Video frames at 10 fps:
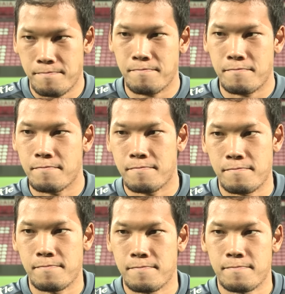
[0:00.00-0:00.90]
อีก7วัน
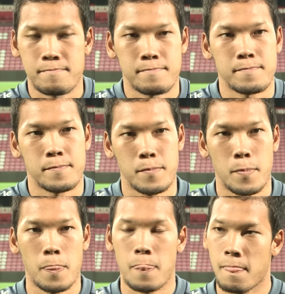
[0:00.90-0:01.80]
ก่อนจะเจอนครราช
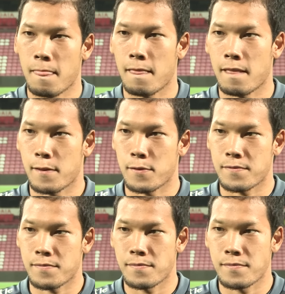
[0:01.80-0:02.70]
สีมาคิดว่าพร้อมไหม